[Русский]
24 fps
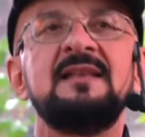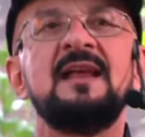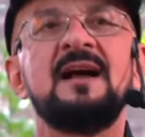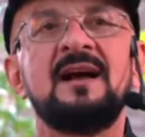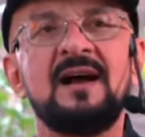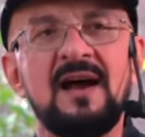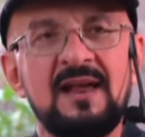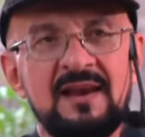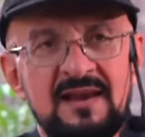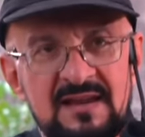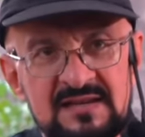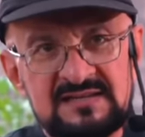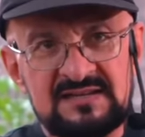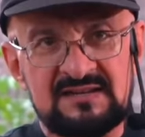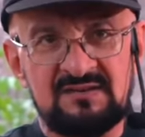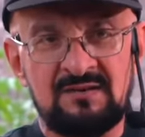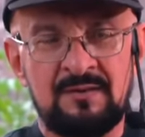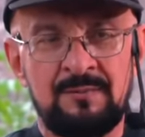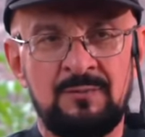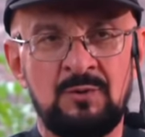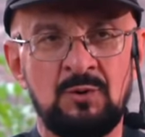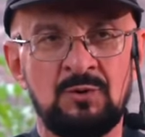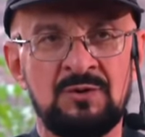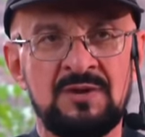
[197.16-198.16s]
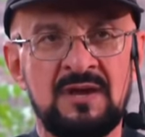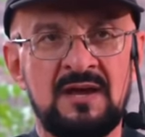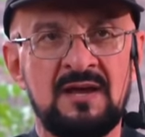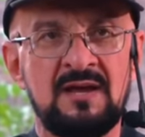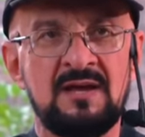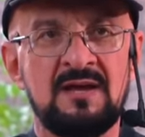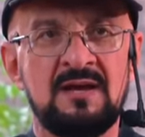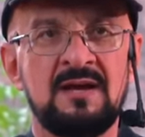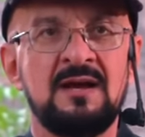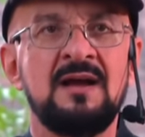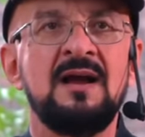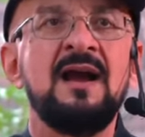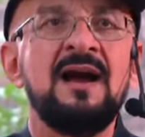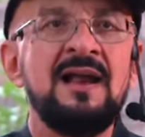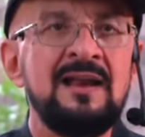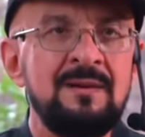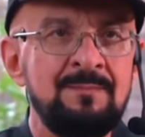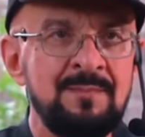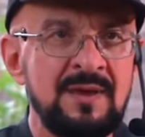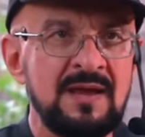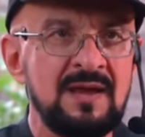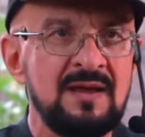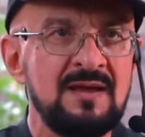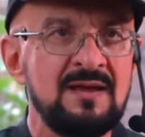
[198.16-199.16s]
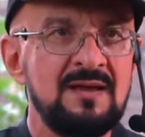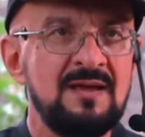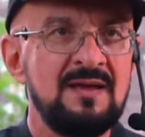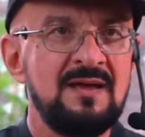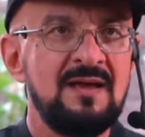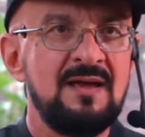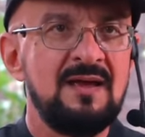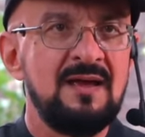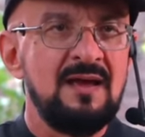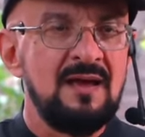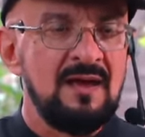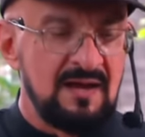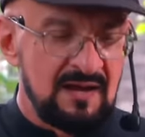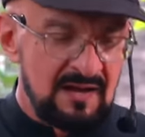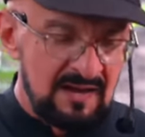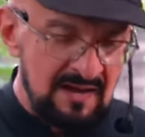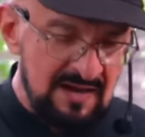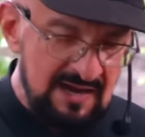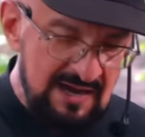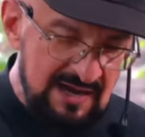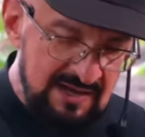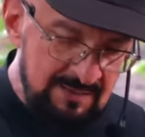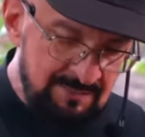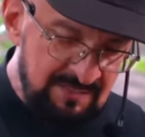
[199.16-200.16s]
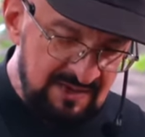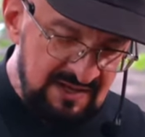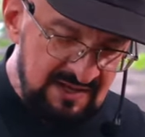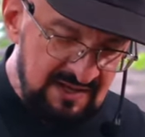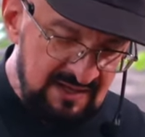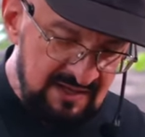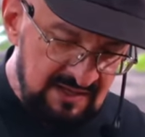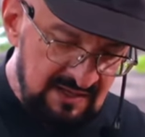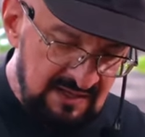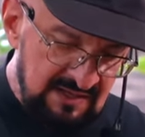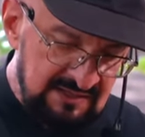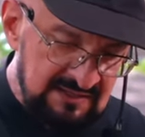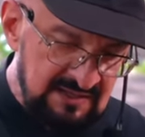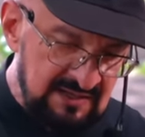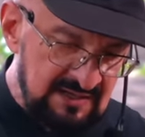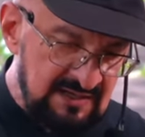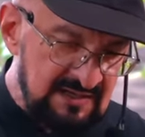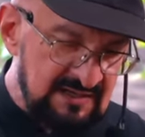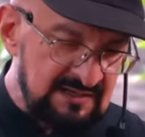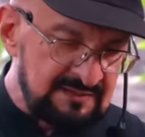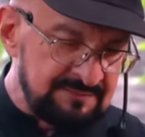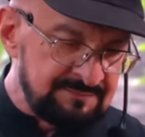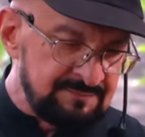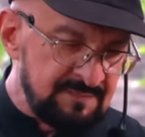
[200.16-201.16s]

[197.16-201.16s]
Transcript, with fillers: для корейского блюда – гальби. Гальби – это